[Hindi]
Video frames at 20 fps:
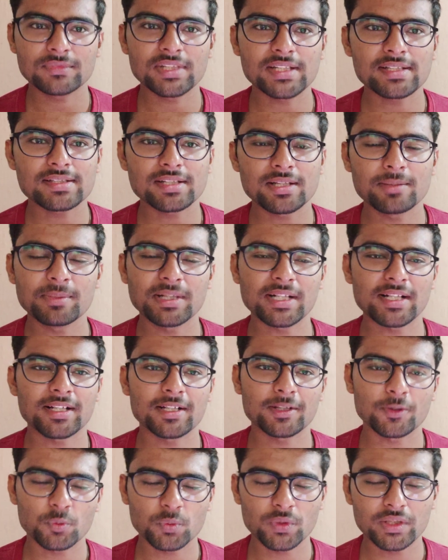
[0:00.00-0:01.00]
नेक्स्ट टाइम मैं
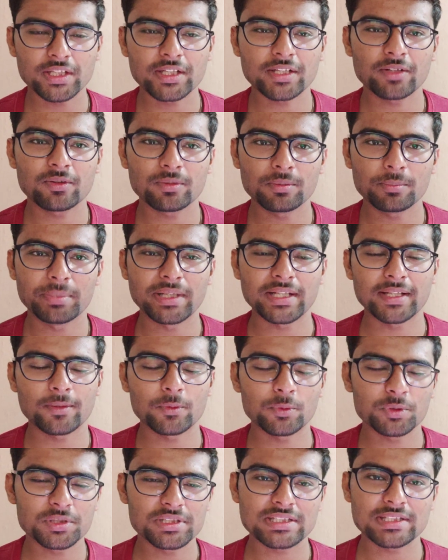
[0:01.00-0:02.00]
ट्राई करूँगा कि
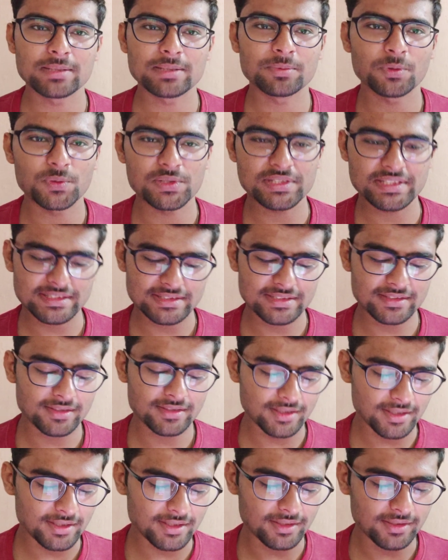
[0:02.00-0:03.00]
बैकग्राउंड की जितने भी नॉइसेज
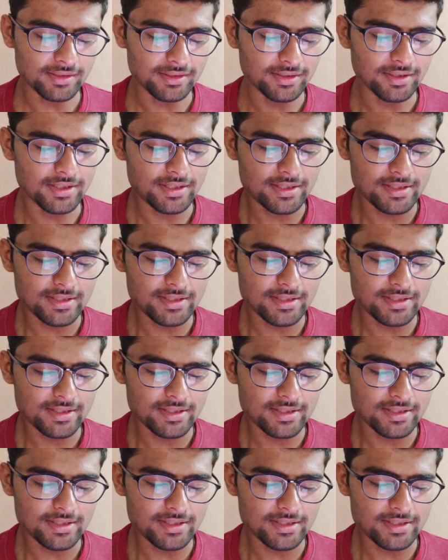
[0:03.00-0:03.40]
ना आए